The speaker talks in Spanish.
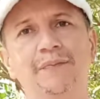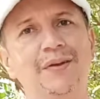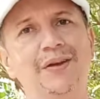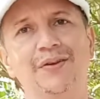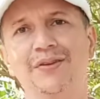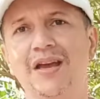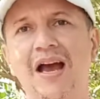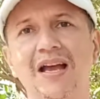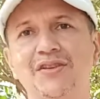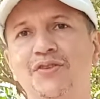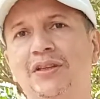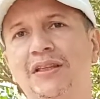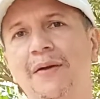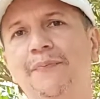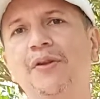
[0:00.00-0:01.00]
pero ya eso
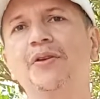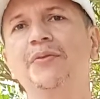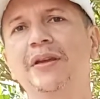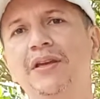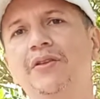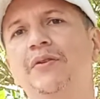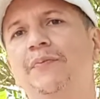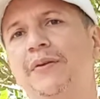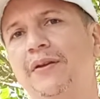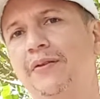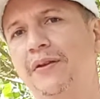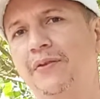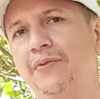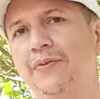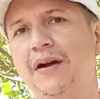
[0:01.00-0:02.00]
está prohibido,
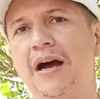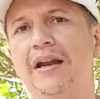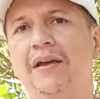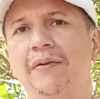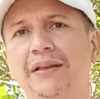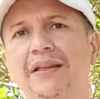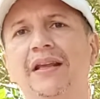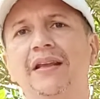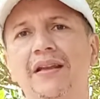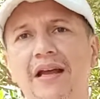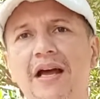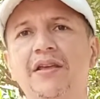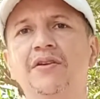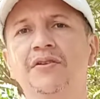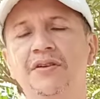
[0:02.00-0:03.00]
pero en lugares
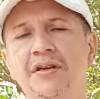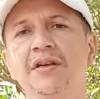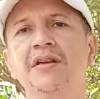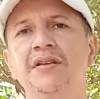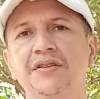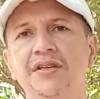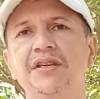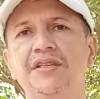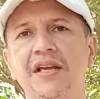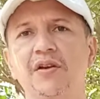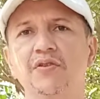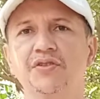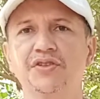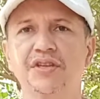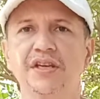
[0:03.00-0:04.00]
veterinarios sí se
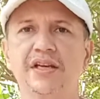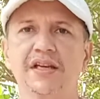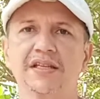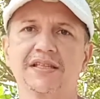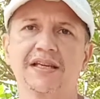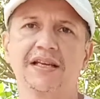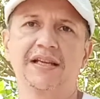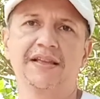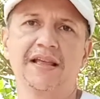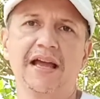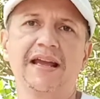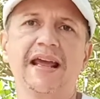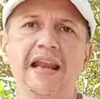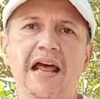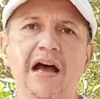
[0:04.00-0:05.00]
consigue, se le da
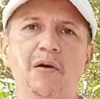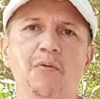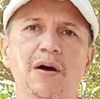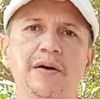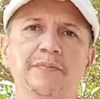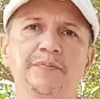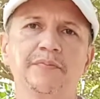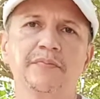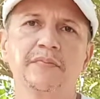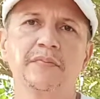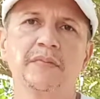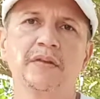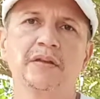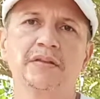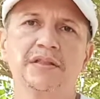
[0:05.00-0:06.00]
en el agua.
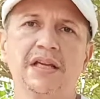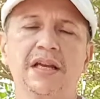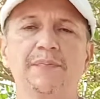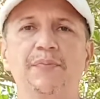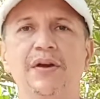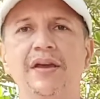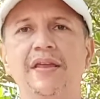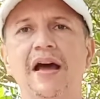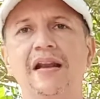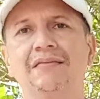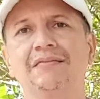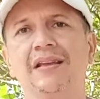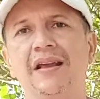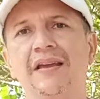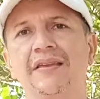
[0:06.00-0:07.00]
Se le puede
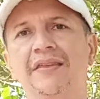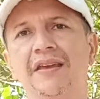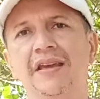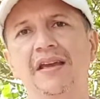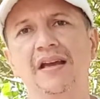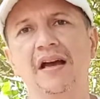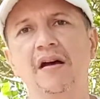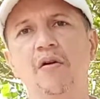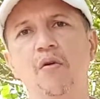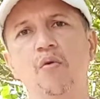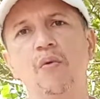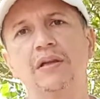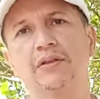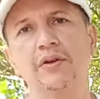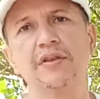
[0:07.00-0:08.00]
dar tres días o
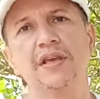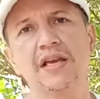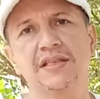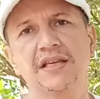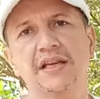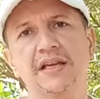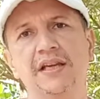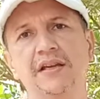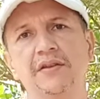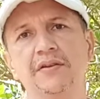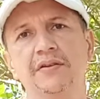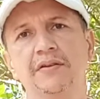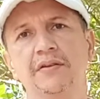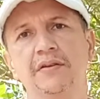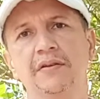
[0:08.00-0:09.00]
cuatro días
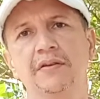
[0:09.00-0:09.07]
seguidos